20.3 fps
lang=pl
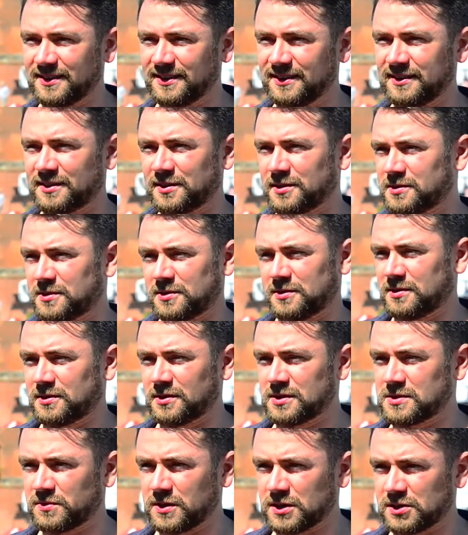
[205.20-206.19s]
I to, to, to
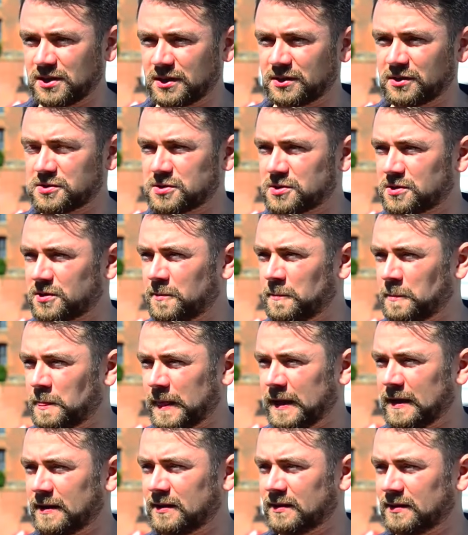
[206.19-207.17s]
jest właśnie to, co
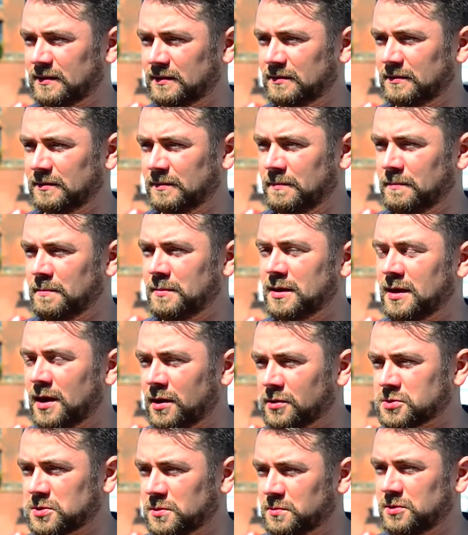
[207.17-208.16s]

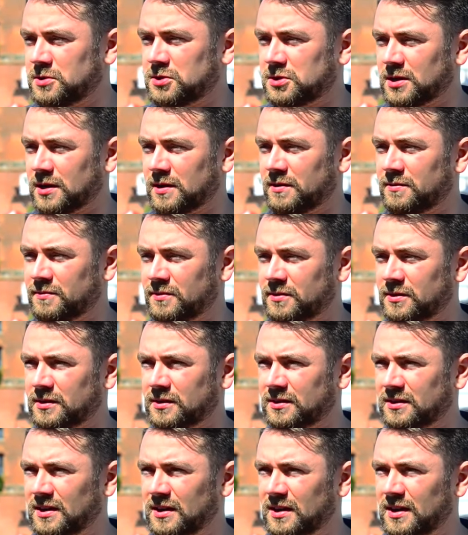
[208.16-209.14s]
mnie osobiście
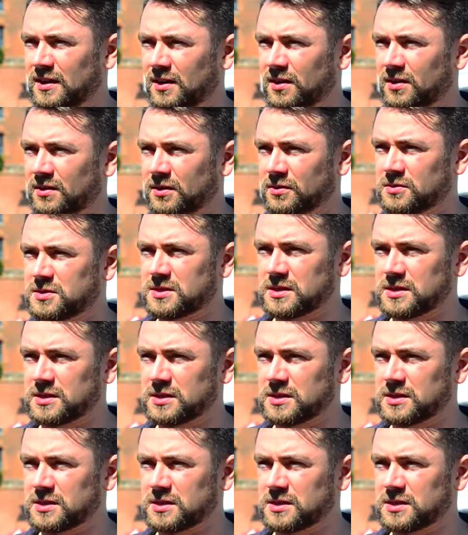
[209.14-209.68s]
od